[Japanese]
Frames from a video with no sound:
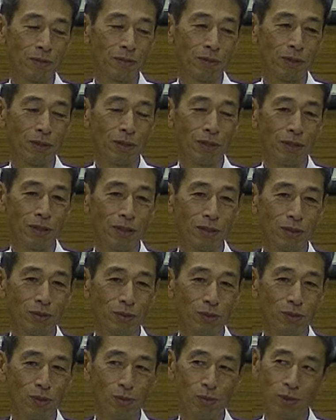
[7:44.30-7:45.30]
まあ冷
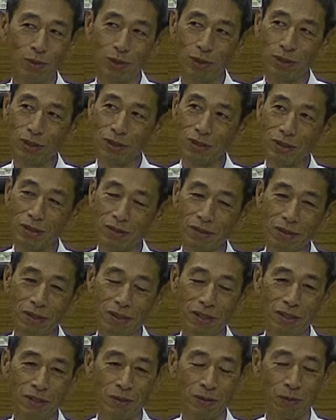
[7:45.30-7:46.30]
凍もできなくは
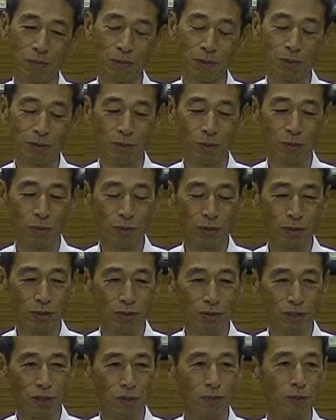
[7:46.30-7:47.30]
ないけど、やっぱそう美味
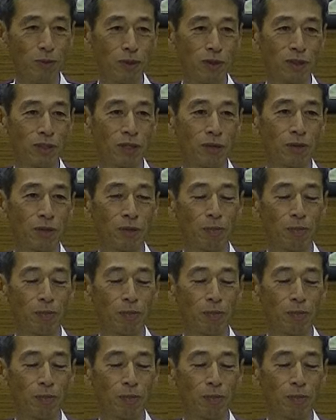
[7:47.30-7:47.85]
しくないもんですから、